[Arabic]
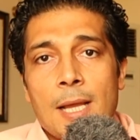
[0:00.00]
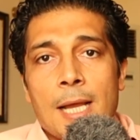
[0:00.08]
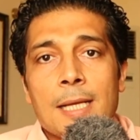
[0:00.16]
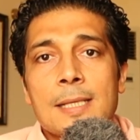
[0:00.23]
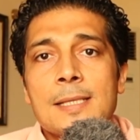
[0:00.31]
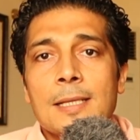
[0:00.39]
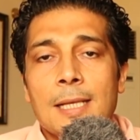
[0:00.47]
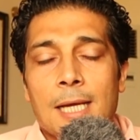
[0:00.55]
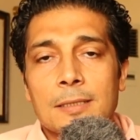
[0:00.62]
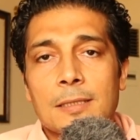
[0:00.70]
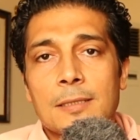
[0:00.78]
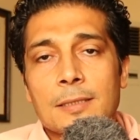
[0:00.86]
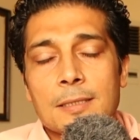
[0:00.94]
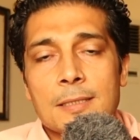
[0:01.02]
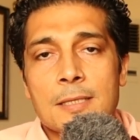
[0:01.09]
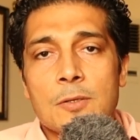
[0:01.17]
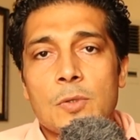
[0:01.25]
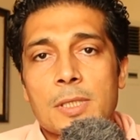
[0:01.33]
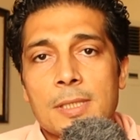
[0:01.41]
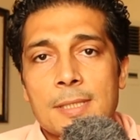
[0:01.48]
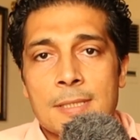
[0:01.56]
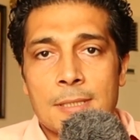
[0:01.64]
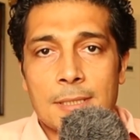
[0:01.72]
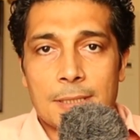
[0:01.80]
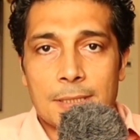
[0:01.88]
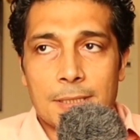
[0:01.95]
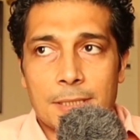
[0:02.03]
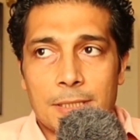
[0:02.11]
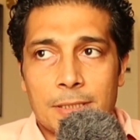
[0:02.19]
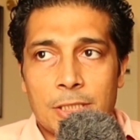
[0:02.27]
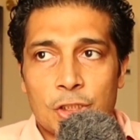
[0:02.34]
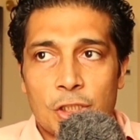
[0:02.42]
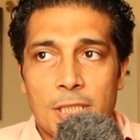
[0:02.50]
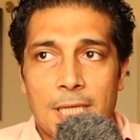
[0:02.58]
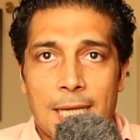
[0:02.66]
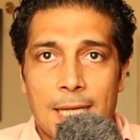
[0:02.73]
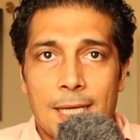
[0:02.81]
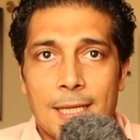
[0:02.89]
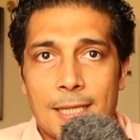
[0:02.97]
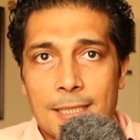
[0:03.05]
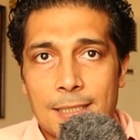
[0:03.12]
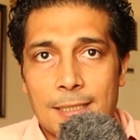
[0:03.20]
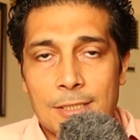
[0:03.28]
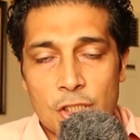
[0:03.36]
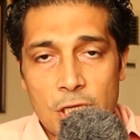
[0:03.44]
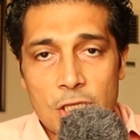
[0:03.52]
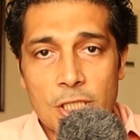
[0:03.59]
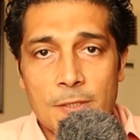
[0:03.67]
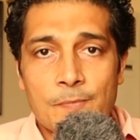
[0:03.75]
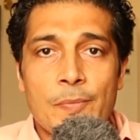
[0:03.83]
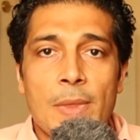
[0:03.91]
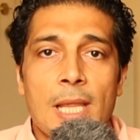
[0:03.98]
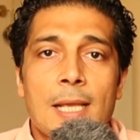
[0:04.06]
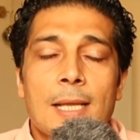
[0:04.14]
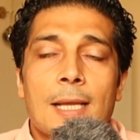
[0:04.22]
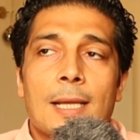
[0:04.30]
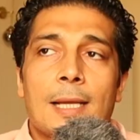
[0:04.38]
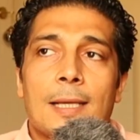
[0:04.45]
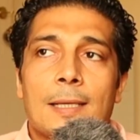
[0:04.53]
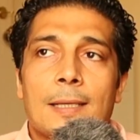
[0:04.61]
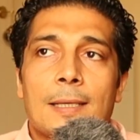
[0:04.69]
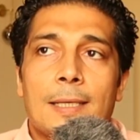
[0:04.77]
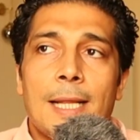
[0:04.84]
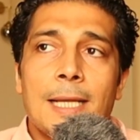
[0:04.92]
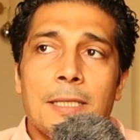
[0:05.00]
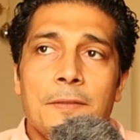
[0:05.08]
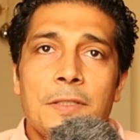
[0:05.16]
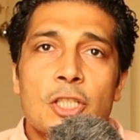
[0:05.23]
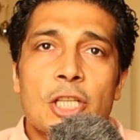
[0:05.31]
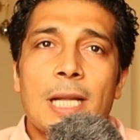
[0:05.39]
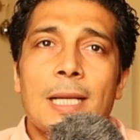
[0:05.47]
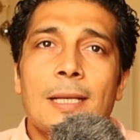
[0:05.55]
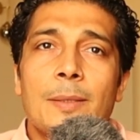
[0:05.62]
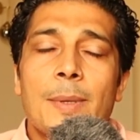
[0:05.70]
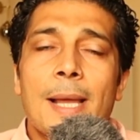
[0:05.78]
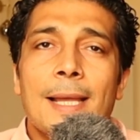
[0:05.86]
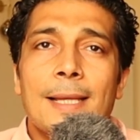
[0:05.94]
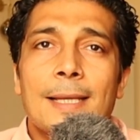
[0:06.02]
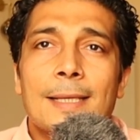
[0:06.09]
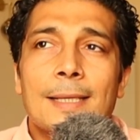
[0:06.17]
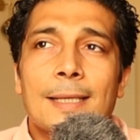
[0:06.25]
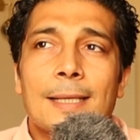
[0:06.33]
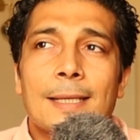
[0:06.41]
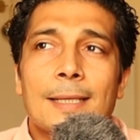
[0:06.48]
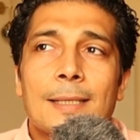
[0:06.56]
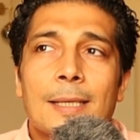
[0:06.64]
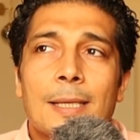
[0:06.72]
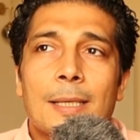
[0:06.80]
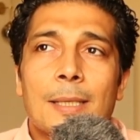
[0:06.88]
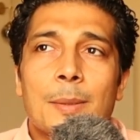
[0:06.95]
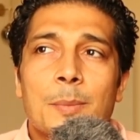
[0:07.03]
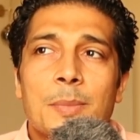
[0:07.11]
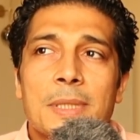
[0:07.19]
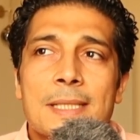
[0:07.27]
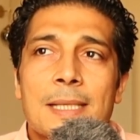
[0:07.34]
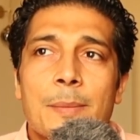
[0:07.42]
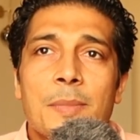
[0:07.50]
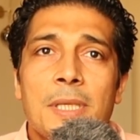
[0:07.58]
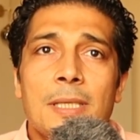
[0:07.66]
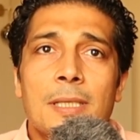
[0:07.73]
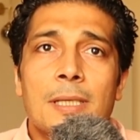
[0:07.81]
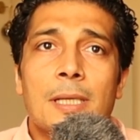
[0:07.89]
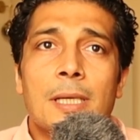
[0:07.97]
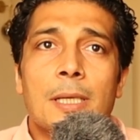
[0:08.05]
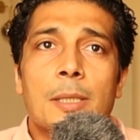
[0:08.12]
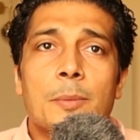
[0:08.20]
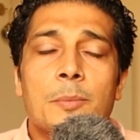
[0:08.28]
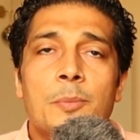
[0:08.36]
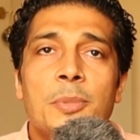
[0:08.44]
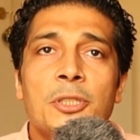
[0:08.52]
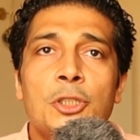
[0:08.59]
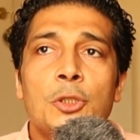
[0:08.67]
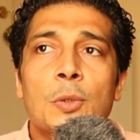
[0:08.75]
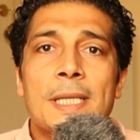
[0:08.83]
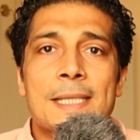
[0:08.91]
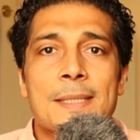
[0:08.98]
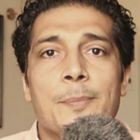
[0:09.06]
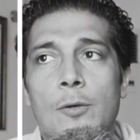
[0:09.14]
هنزل لحضرتك صور آه، التشريح على الشاشة آه، لكن في شكل بقى بنسميه بيتيوليزم